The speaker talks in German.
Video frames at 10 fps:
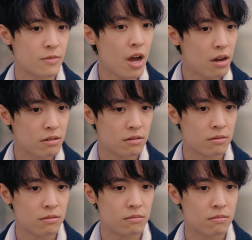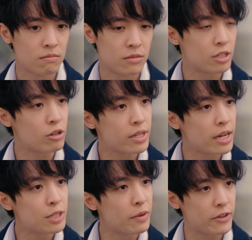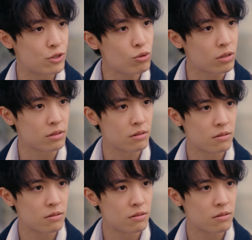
Ja, ich soll es gar nicht mehr versuchen.